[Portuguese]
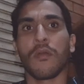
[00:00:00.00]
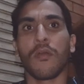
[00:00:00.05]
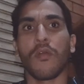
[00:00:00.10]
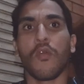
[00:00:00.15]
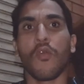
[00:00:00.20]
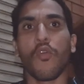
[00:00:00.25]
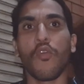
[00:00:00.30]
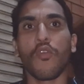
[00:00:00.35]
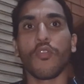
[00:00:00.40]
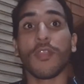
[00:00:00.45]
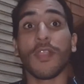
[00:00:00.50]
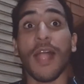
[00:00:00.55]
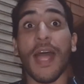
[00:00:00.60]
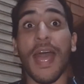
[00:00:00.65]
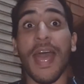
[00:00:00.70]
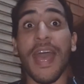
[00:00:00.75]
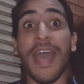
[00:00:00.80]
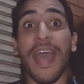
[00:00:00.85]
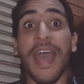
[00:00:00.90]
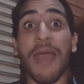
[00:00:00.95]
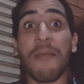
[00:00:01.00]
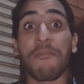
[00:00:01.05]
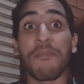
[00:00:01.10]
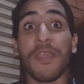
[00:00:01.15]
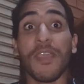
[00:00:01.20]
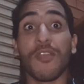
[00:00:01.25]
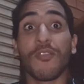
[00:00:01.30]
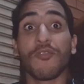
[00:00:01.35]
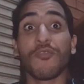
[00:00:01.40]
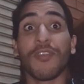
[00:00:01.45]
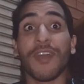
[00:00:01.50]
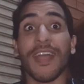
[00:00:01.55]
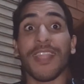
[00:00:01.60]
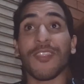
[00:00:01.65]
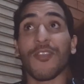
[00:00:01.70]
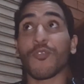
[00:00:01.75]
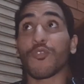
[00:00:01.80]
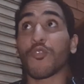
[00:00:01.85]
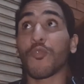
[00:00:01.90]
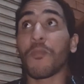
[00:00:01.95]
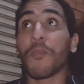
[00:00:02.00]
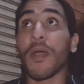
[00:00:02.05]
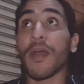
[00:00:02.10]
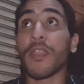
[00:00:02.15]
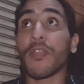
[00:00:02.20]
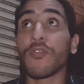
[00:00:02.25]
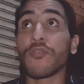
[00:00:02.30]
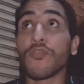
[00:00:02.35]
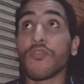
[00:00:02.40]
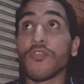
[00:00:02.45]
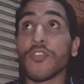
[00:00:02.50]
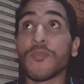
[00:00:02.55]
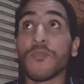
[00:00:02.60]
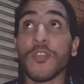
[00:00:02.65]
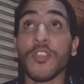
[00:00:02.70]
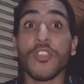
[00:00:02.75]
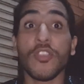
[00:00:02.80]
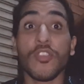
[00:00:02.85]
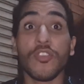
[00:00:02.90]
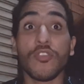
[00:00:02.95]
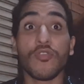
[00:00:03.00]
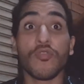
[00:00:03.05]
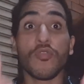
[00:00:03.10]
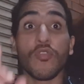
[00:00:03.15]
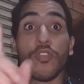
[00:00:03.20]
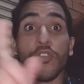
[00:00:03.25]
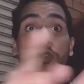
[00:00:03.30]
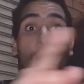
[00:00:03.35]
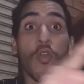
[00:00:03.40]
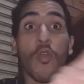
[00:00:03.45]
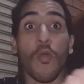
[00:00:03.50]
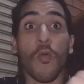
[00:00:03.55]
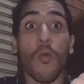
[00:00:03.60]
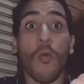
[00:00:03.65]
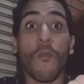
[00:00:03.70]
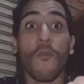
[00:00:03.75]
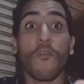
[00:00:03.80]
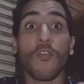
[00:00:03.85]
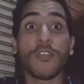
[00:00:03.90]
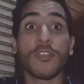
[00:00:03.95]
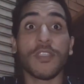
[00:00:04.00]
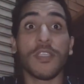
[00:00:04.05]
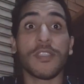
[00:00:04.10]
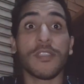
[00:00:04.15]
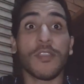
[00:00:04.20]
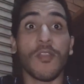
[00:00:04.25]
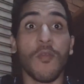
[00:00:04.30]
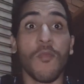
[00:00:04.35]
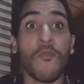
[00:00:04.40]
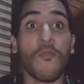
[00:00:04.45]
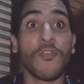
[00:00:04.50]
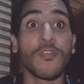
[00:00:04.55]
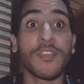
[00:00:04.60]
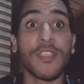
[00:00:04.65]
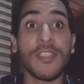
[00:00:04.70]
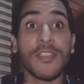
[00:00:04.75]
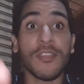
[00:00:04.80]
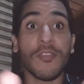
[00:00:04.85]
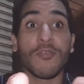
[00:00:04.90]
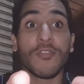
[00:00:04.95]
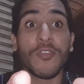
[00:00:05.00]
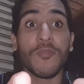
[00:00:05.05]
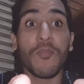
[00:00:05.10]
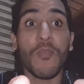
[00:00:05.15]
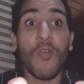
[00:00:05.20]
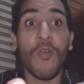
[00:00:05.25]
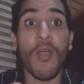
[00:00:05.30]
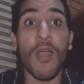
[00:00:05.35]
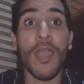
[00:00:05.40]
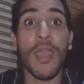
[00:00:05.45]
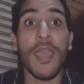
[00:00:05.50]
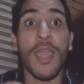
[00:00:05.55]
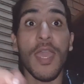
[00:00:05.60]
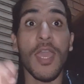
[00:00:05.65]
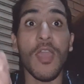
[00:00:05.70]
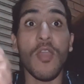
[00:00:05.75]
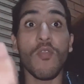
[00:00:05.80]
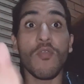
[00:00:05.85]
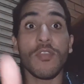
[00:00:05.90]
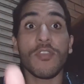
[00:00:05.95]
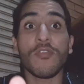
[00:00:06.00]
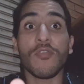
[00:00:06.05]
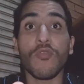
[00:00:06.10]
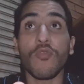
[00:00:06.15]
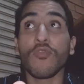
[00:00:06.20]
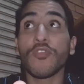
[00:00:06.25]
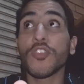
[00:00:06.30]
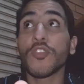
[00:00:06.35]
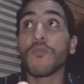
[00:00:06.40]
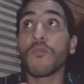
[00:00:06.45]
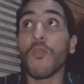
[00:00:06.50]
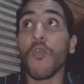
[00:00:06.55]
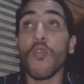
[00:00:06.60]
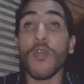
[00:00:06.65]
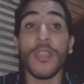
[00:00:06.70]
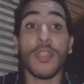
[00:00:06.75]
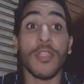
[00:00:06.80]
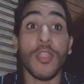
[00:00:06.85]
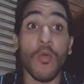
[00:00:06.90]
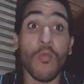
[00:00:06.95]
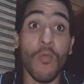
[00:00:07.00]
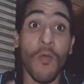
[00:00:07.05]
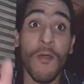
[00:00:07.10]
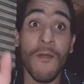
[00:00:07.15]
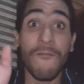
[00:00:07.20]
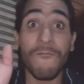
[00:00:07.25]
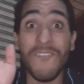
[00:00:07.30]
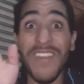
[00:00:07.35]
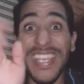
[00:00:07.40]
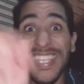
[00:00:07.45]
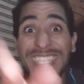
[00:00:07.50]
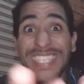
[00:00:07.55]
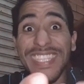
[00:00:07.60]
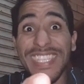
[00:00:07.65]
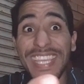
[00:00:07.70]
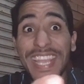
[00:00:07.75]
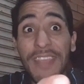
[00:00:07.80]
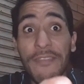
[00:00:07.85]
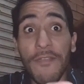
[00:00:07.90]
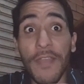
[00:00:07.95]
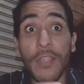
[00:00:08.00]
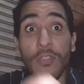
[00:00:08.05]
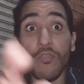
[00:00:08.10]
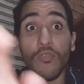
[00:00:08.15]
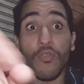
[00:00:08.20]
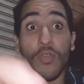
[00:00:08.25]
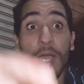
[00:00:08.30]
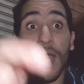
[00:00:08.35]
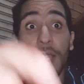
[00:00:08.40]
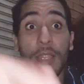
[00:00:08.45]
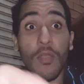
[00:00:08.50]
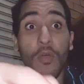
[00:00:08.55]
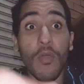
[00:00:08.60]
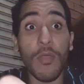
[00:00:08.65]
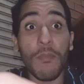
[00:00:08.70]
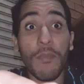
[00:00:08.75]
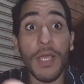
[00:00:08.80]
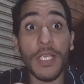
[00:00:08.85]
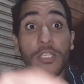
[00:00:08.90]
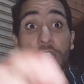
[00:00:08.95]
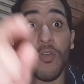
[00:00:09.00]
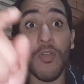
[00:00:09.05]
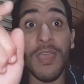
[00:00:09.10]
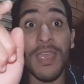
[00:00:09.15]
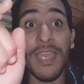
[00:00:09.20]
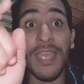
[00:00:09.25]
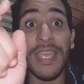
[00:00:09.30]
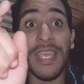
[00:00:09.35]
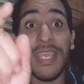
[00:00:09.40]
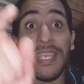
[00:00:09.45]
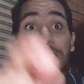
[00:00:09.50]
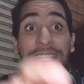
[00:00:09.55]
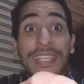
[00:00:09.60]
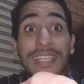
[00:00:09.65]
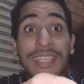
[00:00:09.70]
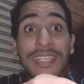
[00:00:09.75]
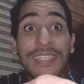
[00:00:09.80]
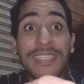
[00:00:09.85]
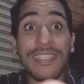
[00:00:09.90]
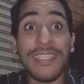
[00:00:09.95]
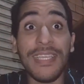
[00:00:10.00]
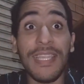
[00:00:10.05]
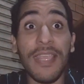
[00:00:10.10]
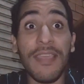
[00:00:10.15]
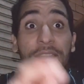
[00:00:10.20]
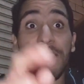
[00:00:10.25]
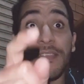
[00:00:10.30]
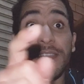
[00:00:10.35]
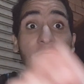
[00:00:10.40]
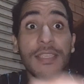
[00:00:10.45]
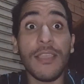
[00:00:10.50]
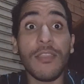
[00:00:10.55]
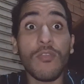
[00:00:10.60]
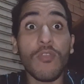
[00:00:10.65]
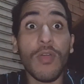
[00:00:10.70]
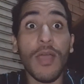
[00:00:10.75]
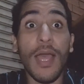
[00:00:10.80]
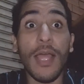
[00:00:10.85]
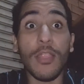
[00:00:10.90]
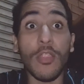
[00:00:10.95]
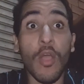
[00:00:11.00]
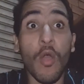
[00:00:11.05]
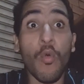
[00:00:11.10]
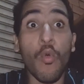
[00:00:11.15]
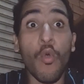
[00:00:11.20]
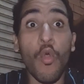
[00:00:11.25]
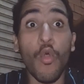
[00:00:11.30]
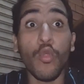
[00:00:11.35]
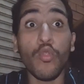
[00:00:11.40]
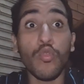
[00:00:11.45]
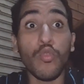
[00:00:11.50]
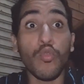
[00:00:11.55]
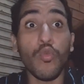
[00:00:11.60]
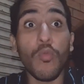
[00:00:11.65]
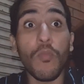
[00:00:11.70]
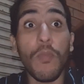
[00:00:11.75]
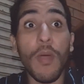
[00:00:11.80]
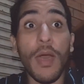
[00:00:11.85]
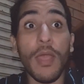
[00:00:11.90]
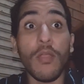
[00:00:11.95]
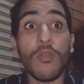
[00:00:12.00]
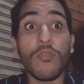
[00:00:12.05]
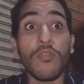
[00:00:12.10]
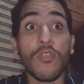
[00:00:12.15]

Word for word: Olá, amigo do canal Tubarão 2018. Como vocês estão? Vocês estão de boa? Eu estou de boa, então vai se inscrevendo no canal aí embaixo, Inscreva-se no canal Tubarão